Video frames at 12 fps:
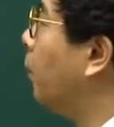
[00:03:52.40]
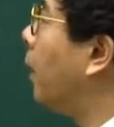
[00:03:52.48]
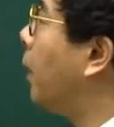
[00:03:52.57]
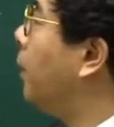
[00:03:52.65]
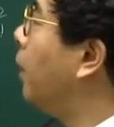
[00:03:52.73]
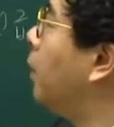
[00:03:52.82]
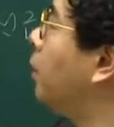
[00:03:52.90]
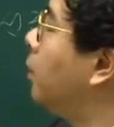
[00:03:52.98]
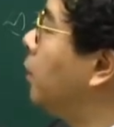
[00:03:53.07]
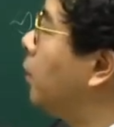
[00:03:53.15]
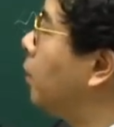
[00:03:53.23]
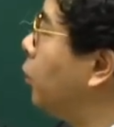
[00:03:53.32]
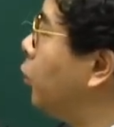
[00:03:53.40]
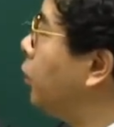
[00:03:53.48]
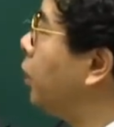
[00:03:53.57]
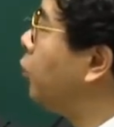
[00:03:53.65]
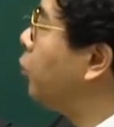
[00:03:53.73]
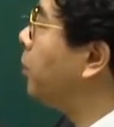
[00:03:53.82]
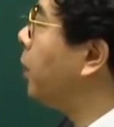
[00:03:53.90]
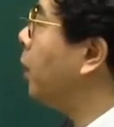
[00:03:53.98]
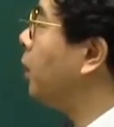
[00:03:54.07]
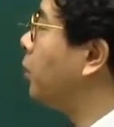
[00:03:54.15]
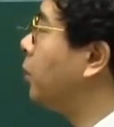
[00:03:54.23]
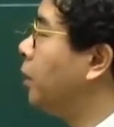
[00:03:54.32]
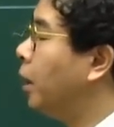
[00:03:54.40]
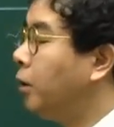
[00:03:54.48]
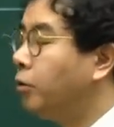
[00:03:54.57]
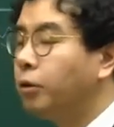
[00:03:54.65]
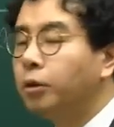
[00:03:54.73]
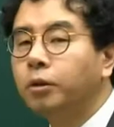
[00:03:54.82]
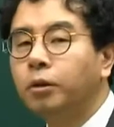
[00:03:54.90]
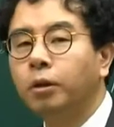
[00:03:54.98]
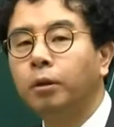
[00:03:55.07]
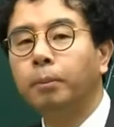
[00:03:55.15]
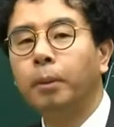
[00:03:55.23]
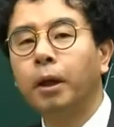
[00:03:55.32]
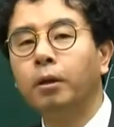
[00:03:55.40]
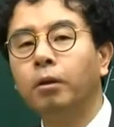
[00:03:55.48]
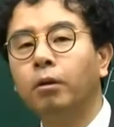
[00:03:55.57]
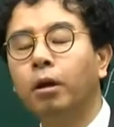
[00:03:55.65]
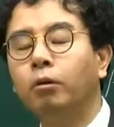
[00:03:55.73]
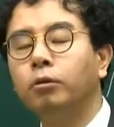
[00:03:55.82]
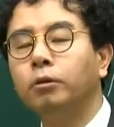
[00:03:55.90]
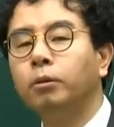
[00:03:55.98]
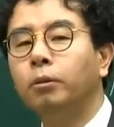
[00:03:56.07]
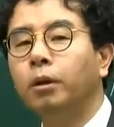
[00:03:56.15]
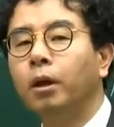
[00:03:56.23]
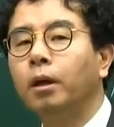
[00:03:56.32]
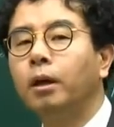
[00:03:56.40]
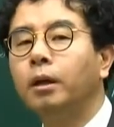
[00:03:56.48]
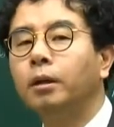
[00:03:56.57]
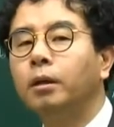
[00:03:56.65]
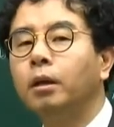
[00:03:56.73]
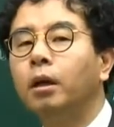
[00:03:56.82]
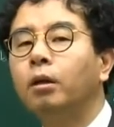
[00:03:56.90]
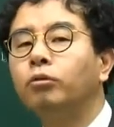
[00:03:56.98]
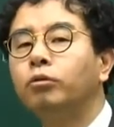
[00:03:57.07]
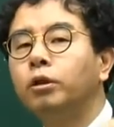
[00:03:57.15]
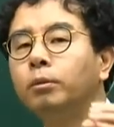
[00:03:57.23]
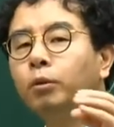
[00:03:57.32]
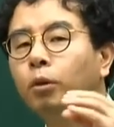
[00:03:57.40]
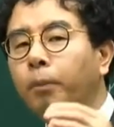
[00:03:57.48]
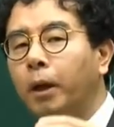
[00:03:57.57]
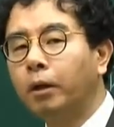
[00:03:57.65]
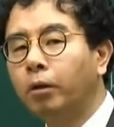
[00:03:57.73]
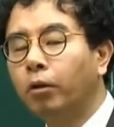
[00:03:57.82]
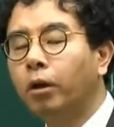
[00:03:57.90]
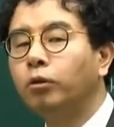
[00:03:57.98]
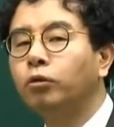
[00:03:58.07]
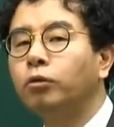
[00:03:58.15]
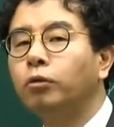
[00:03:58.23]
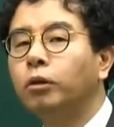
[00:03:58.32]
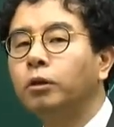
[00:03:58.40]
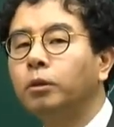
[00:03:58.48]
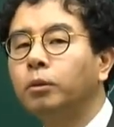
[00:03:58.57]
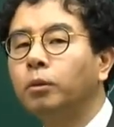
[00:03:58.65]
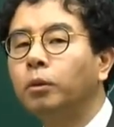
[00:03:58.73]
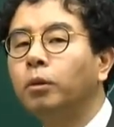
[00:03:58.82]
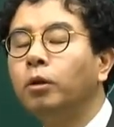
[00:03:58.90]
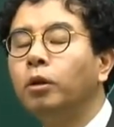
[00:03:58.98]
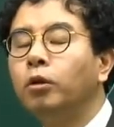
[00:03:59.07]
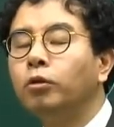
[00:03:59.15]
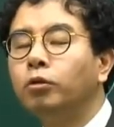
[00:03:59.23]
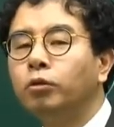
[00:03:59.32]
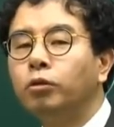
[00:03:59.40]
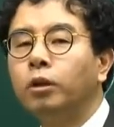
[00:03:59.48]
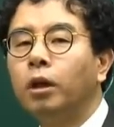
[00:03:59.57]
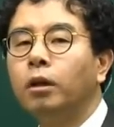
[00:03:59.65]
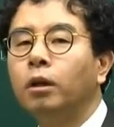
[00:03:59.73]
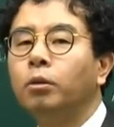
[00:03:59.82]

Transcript: 반대는 이제 쉽게 정리할 수 있죠. 바이어가 운송 계약하니까 운임도 바이어가 줄 것이고 수출 단가